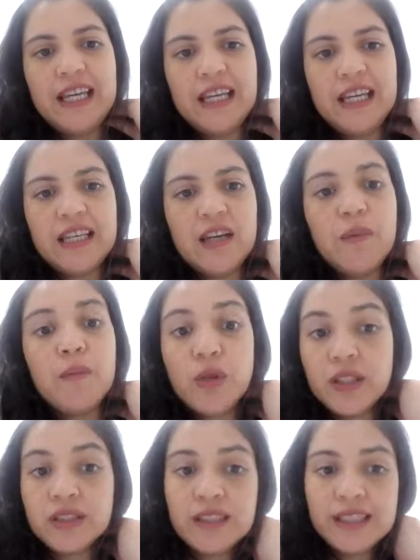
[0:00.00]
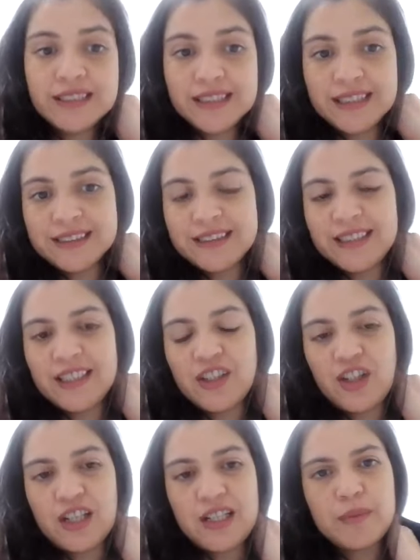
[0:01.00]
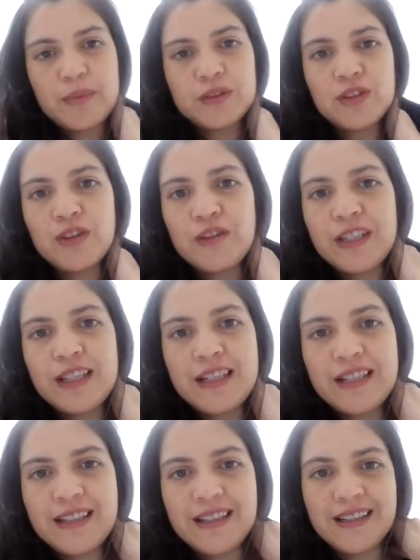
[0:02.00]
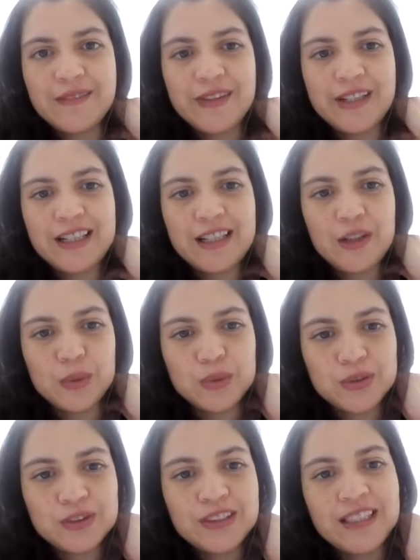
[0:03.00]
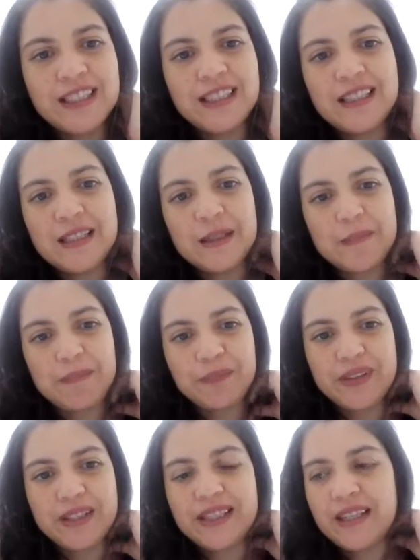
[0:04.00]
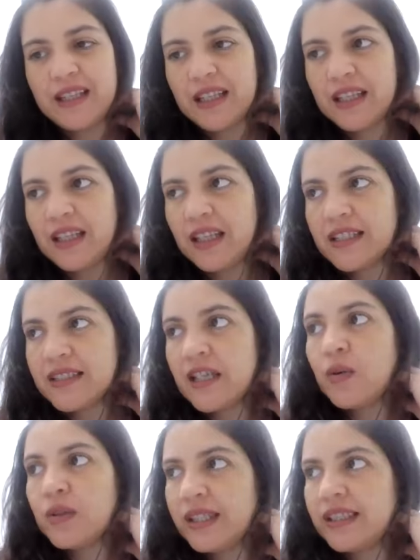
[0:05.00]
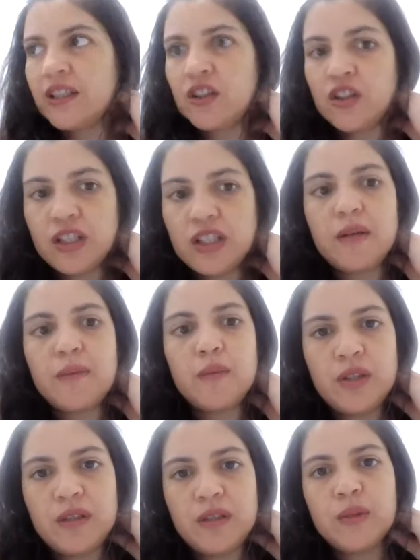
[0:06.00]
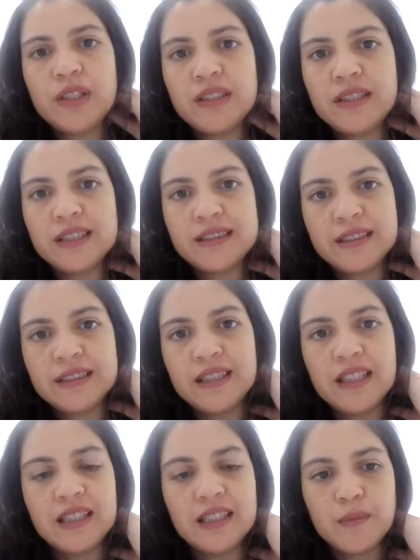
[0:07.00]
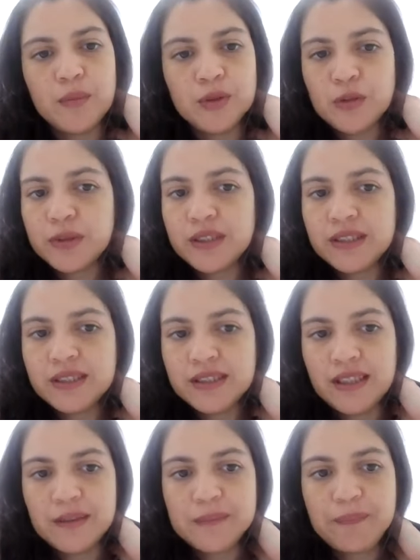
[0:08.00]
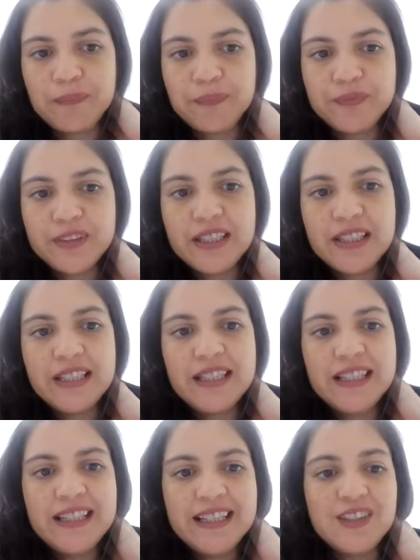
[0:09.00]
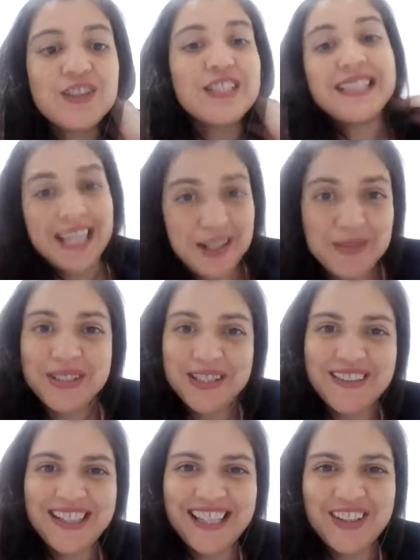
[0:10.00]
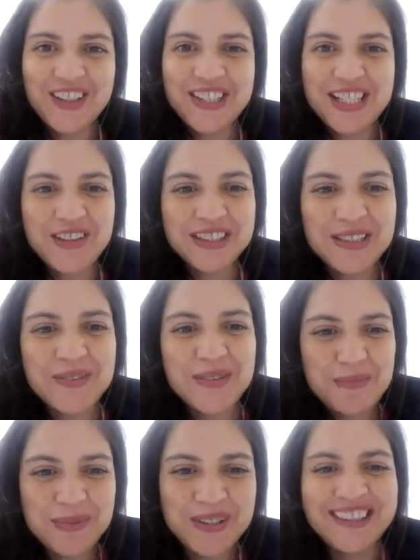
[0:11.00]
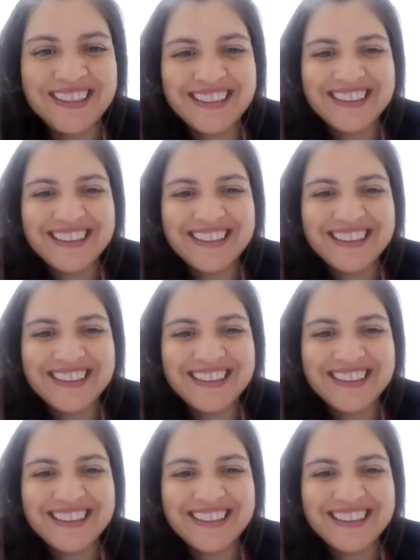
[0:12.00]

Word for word: eh, que es muy interesante y ojalá pronto vea, vea la luz. Es, esa es una tecnología muy, muy interesante que tiene mucho potencial. No sé si has escuchado hablar de los nanoanticuerpos.